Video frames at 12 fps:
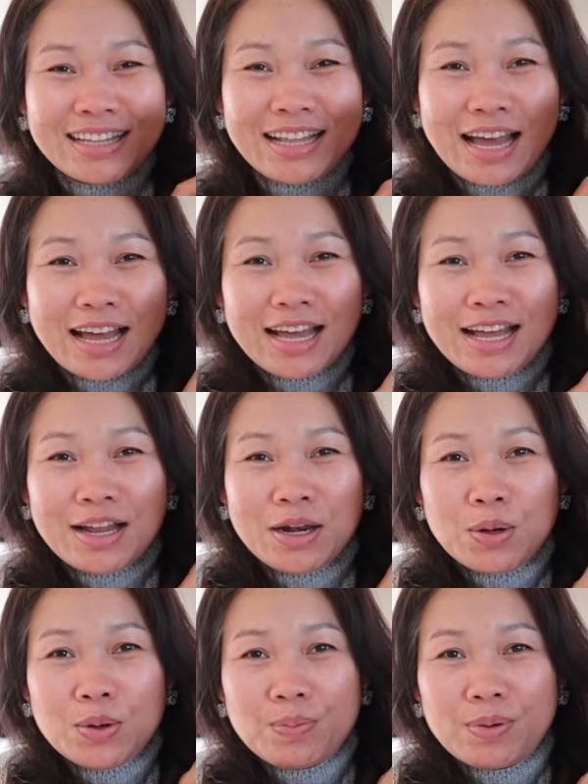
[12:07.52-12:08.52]
นะ
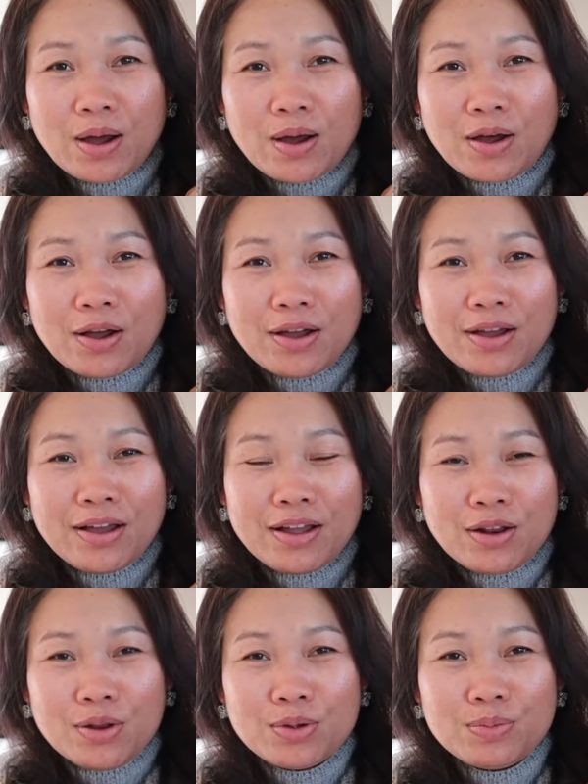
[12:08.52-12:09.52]
รูปหล่อ
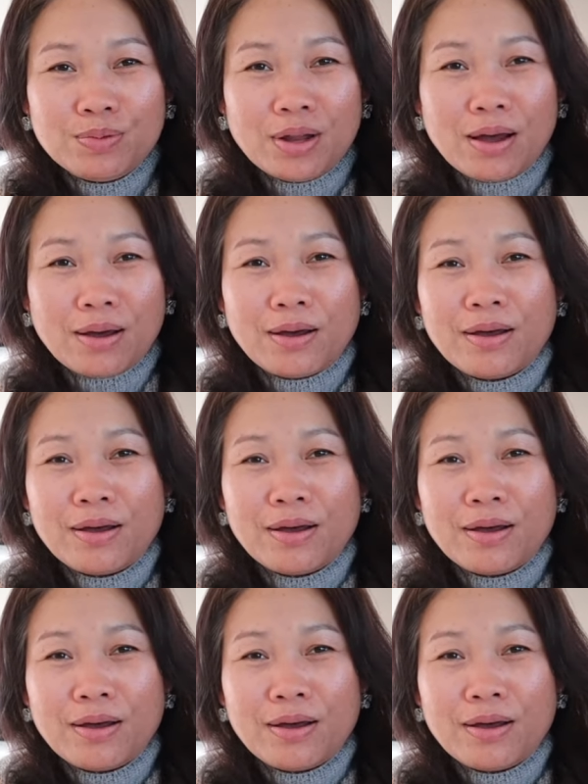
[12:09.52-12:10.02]
รูปหล่อ